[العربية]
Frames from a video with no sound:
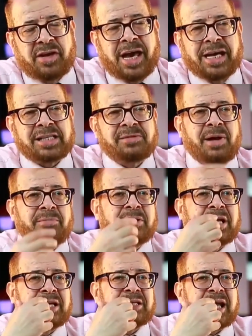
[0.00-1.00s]
في حاجه اسمها
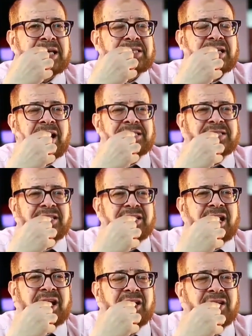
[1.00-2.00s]
الميتاليك تاس حاسس
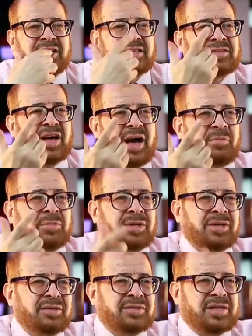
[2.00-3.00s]
ان انا
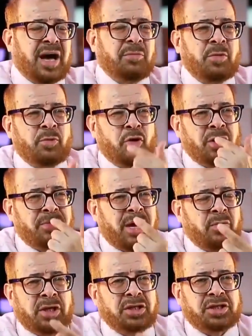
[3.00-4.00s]
طعم طعم بقي
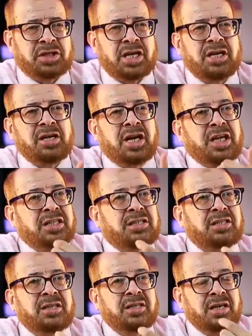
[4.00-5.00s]
بقى وحش
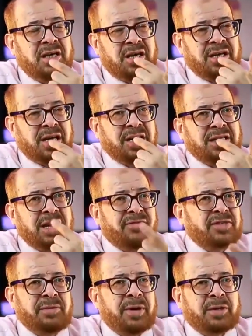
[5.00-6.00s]
ريحتي ريحه
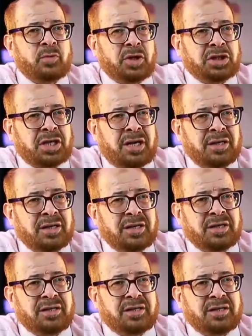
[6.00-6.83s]
نفسي بقت وحشه